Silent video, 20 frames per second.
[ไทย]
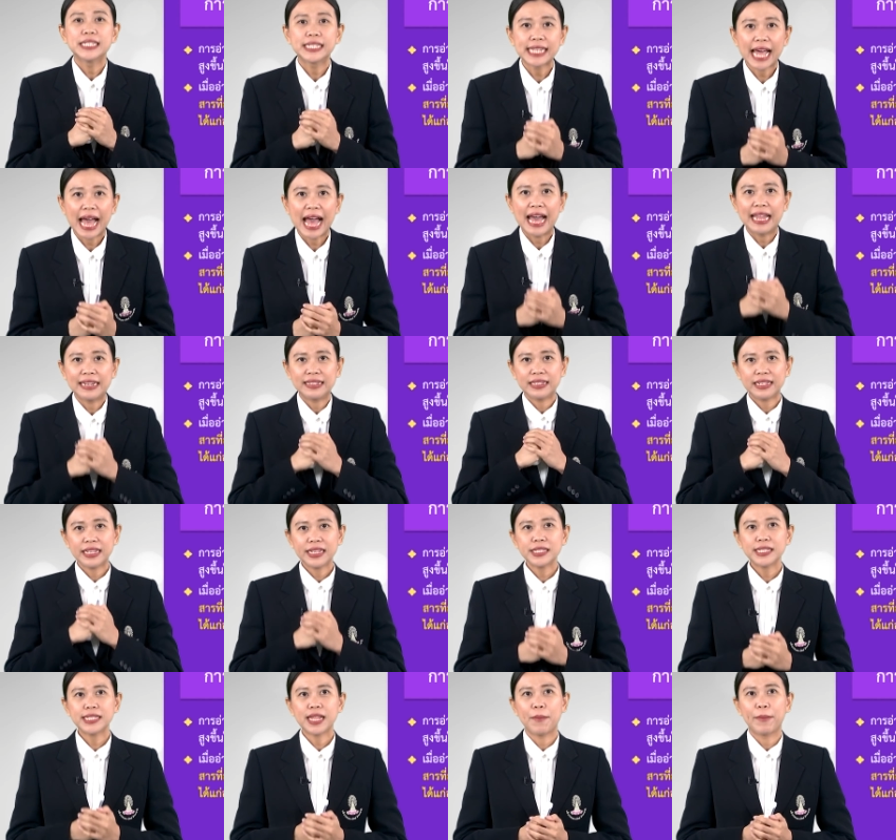สาร
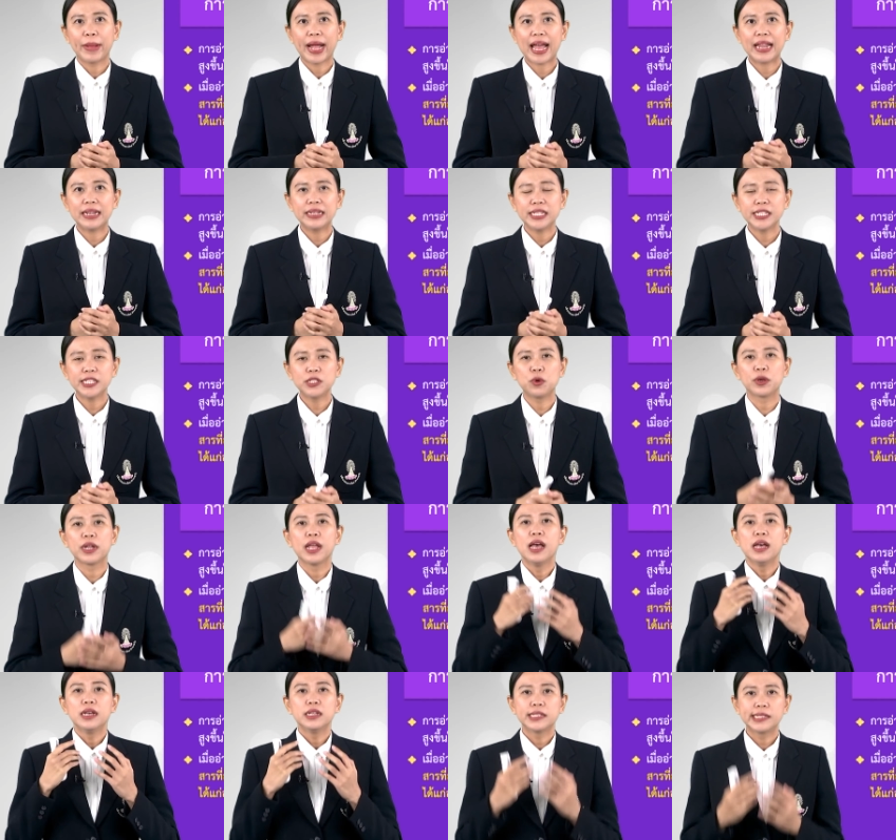ที่สำคัญที่สุด
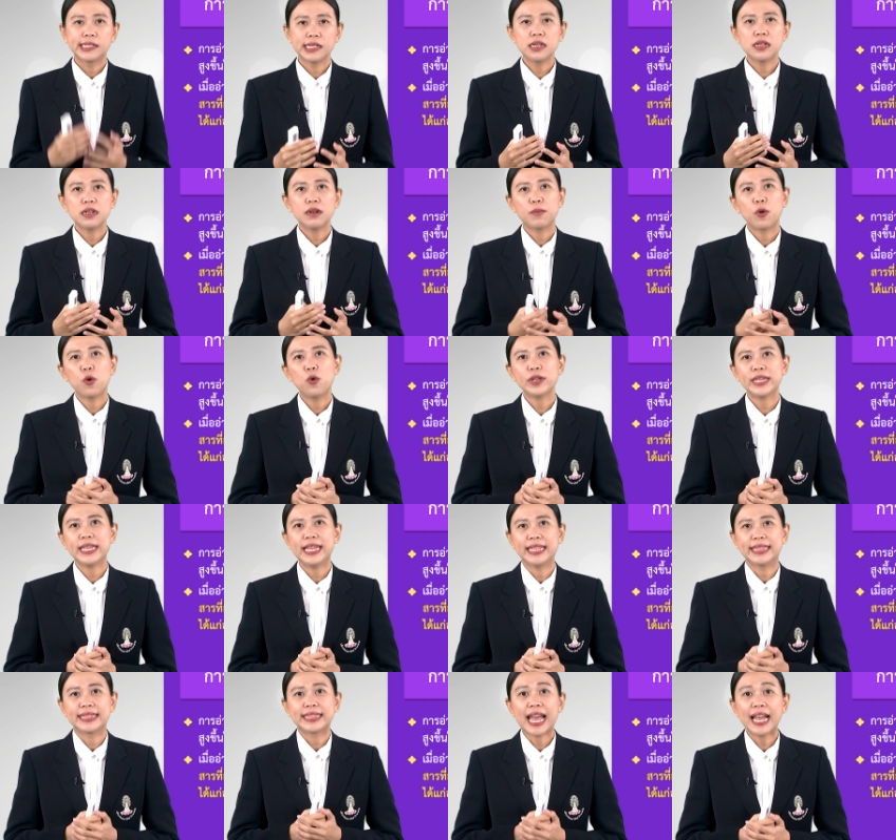ซึ่งผู้
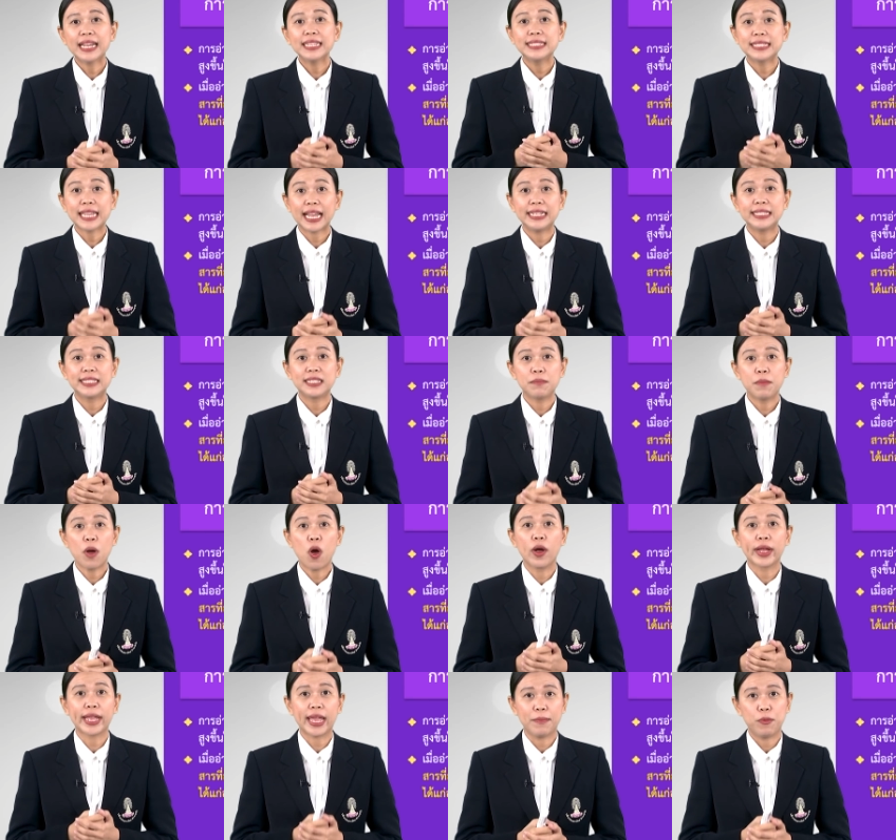เขียนตั้งใจจะบ
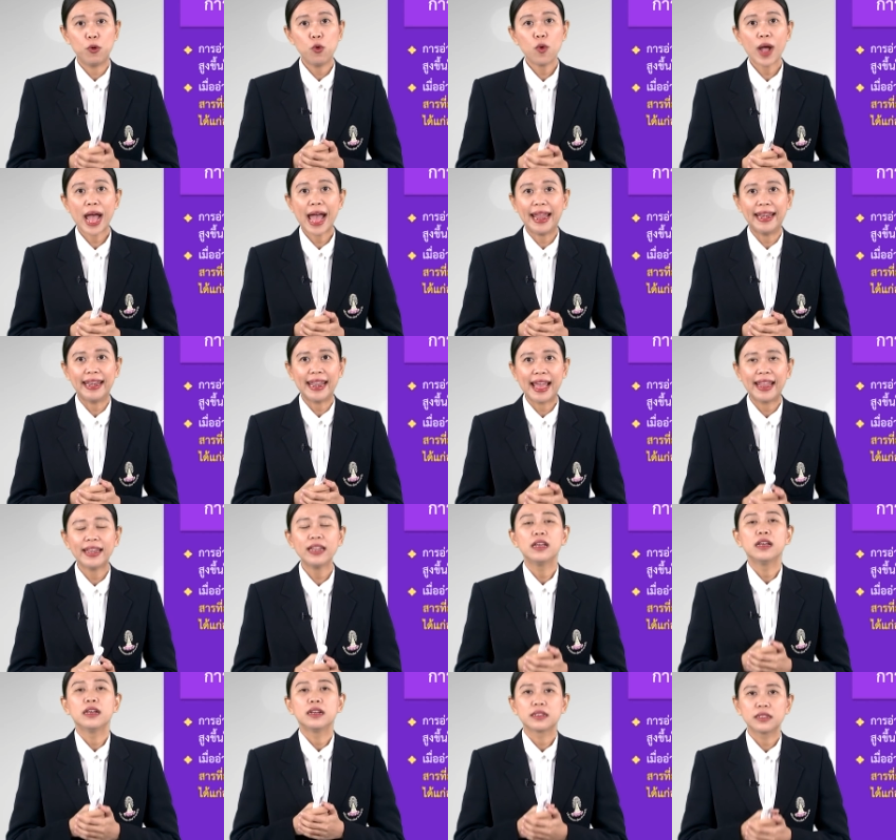อกแก่ผู้อ่านนั้น
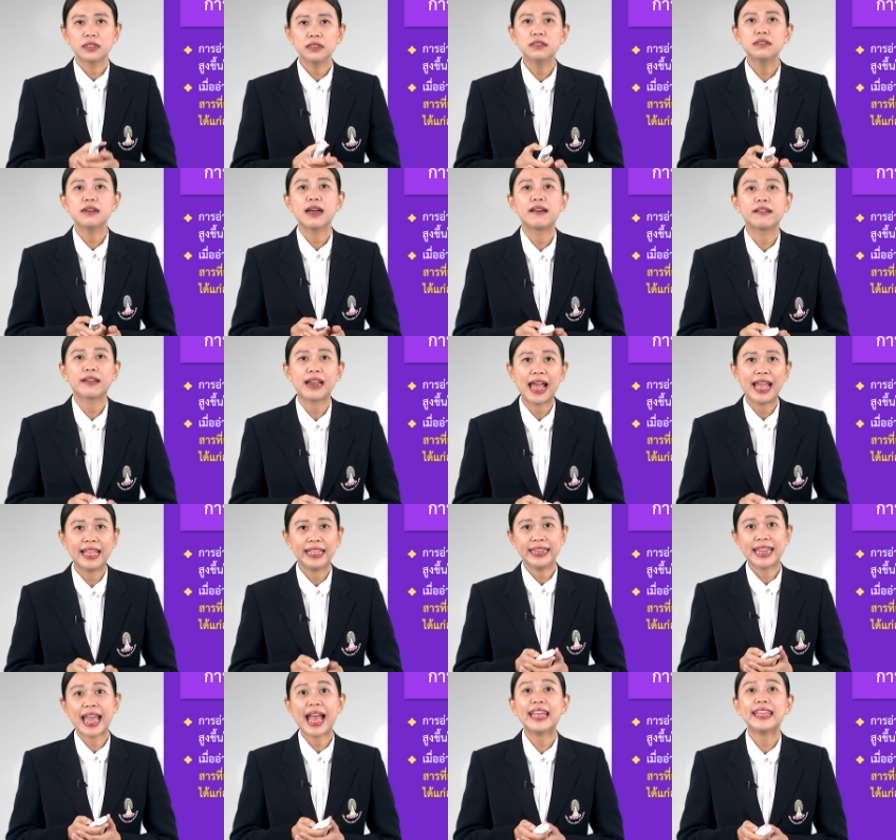คืออะไร
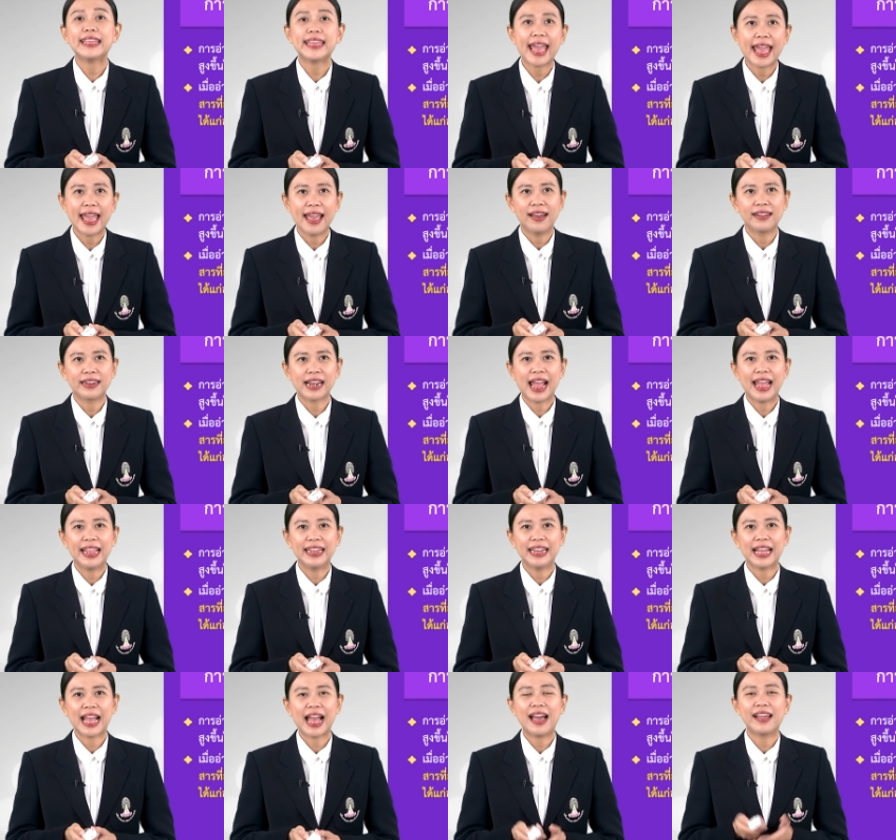ได้แก่อะไร
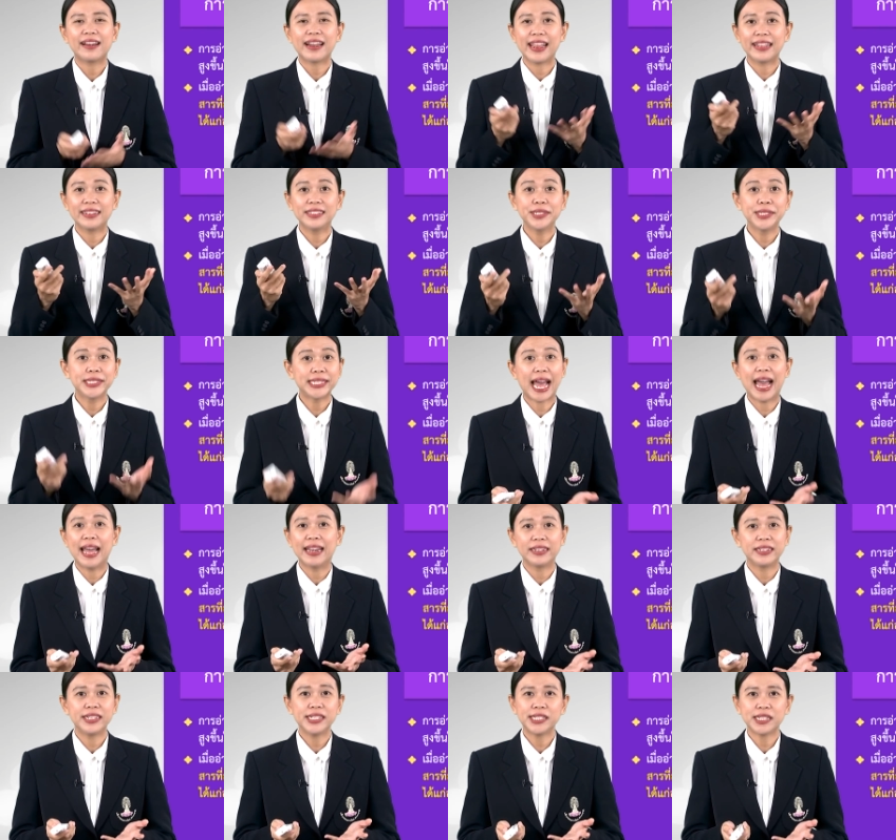นะคะอะไรคือสา
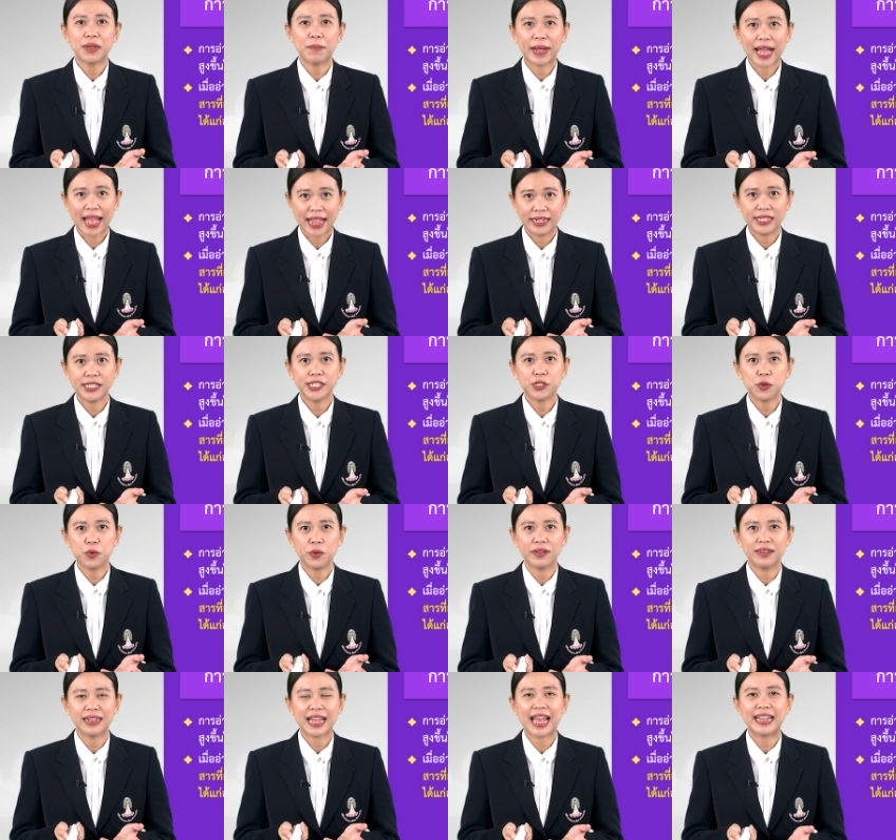รที่สำคัญที่สุ
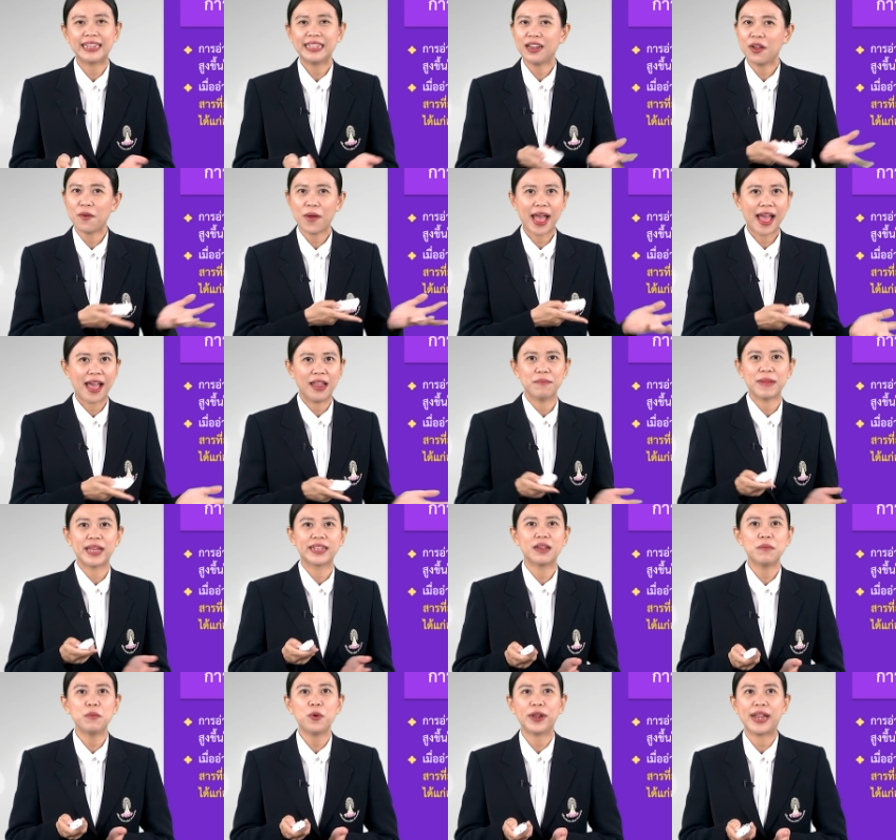ดนะคะที่เราอ่านมา
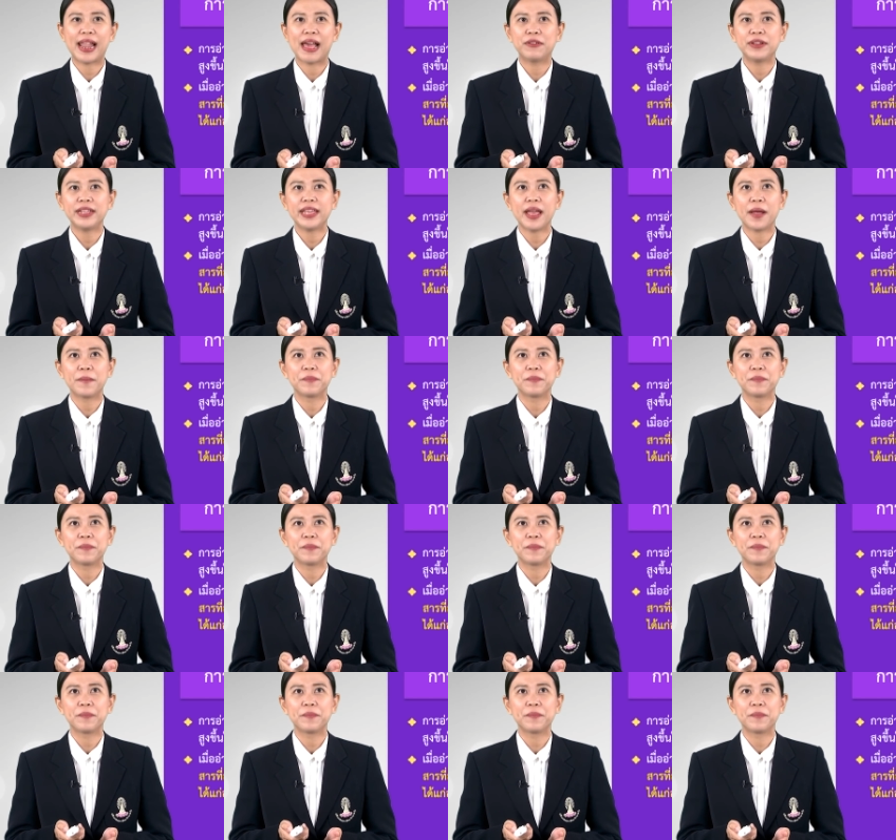ทั้งหมดแล้วเนี่